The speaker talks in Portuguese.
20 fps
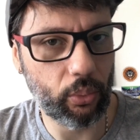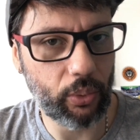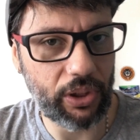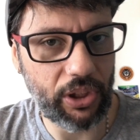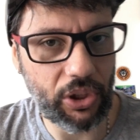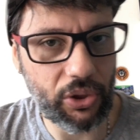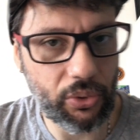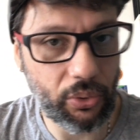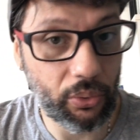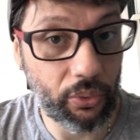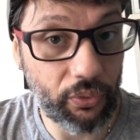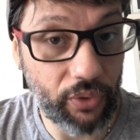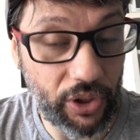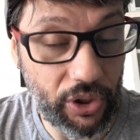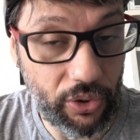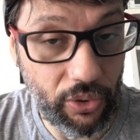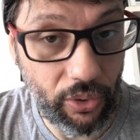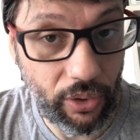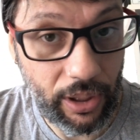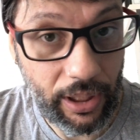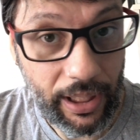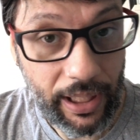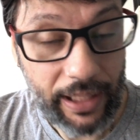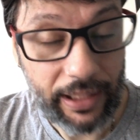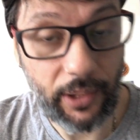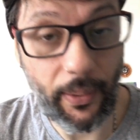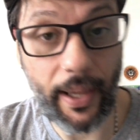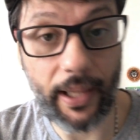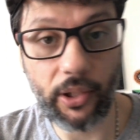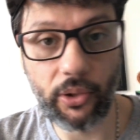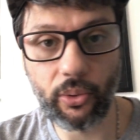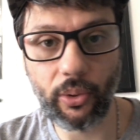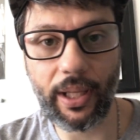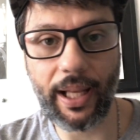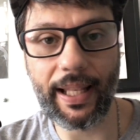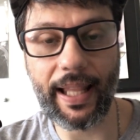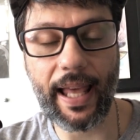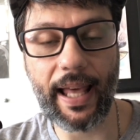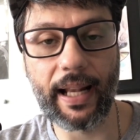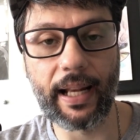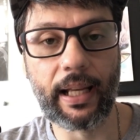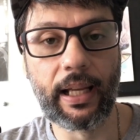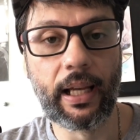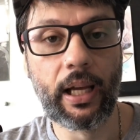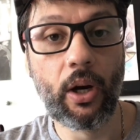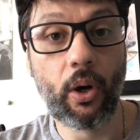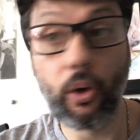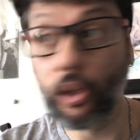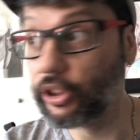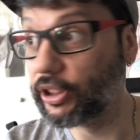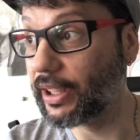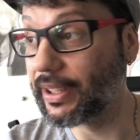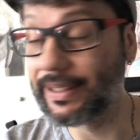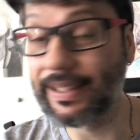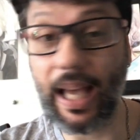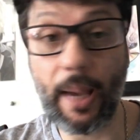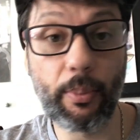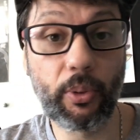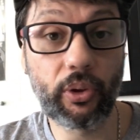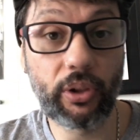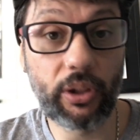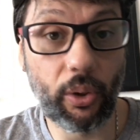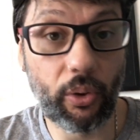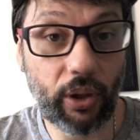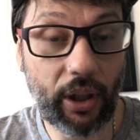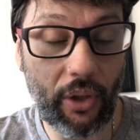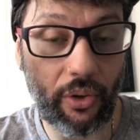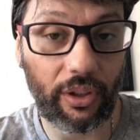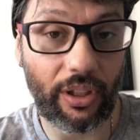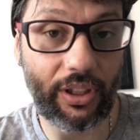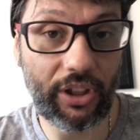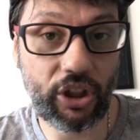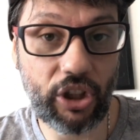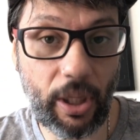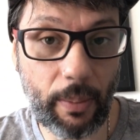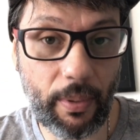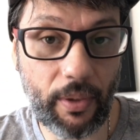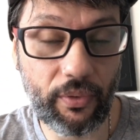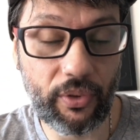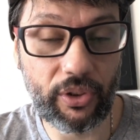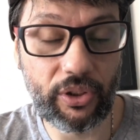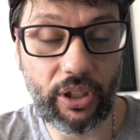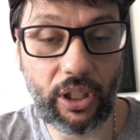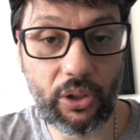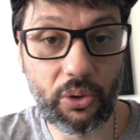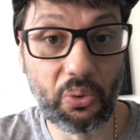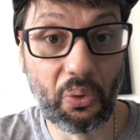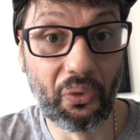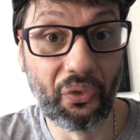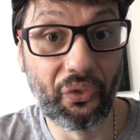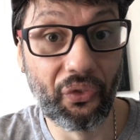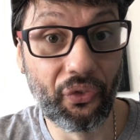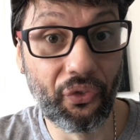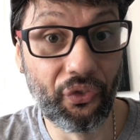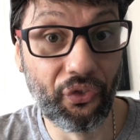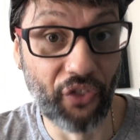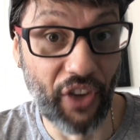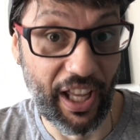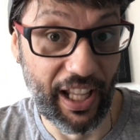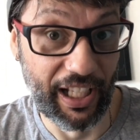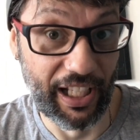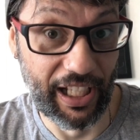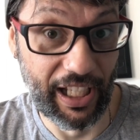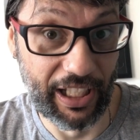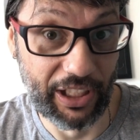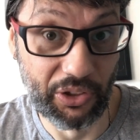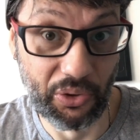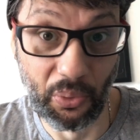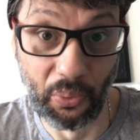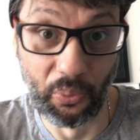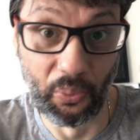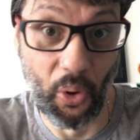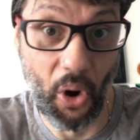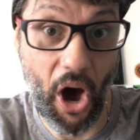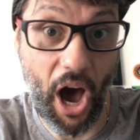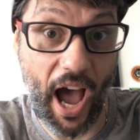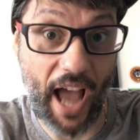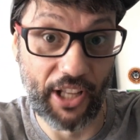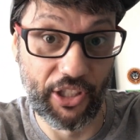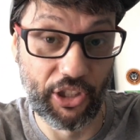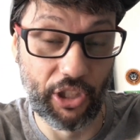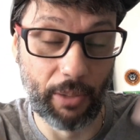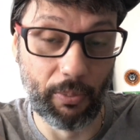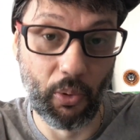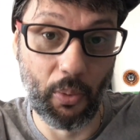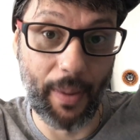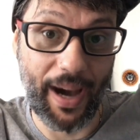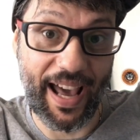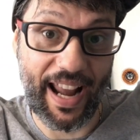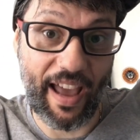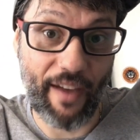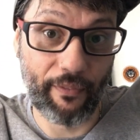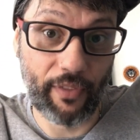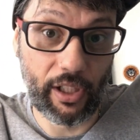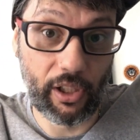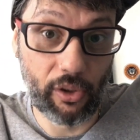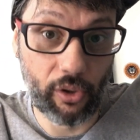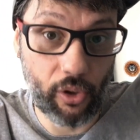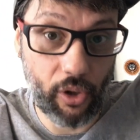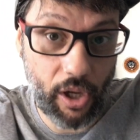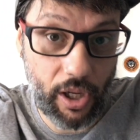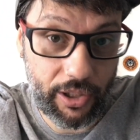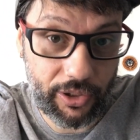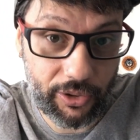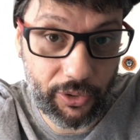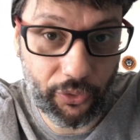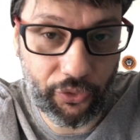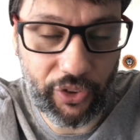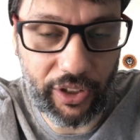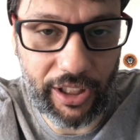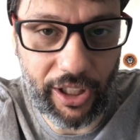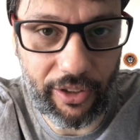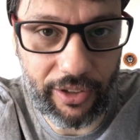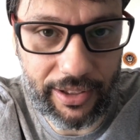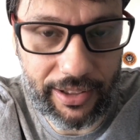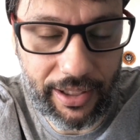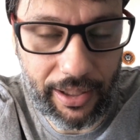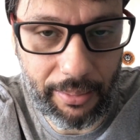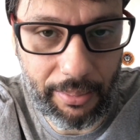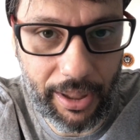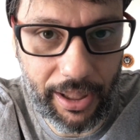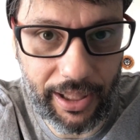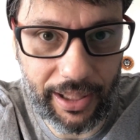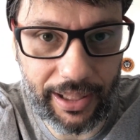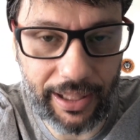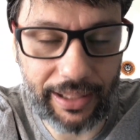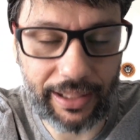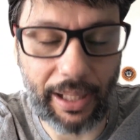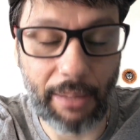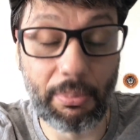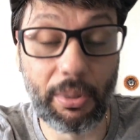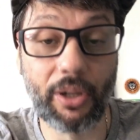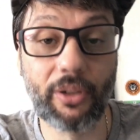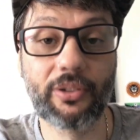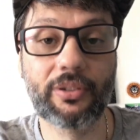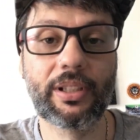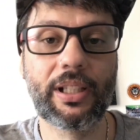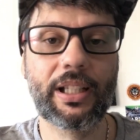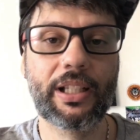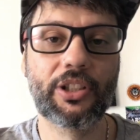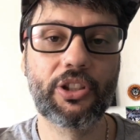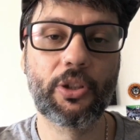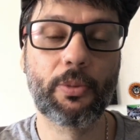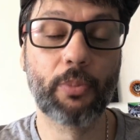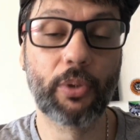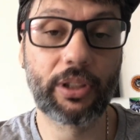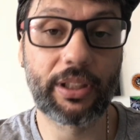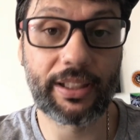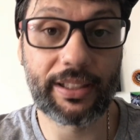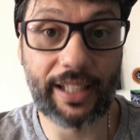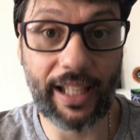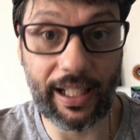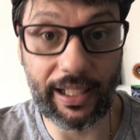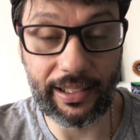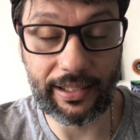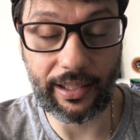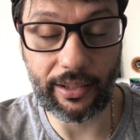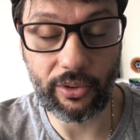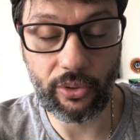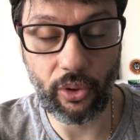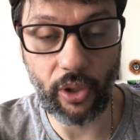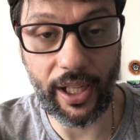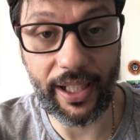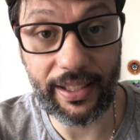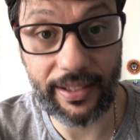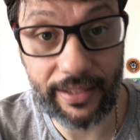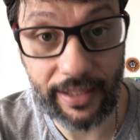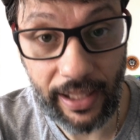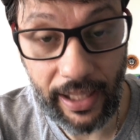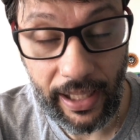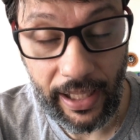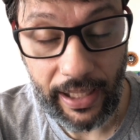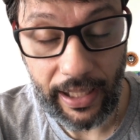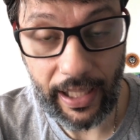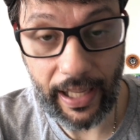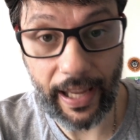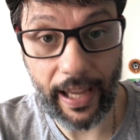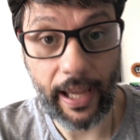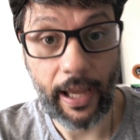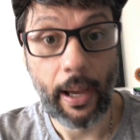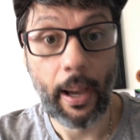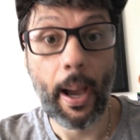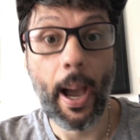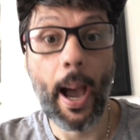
no início do vídeo. Então é isso, galera. Hoje é sábado, então eu quero desejar para vocês um feliz, um ótimo, maravilhoso final de semana, tá bom? De muitas realizações e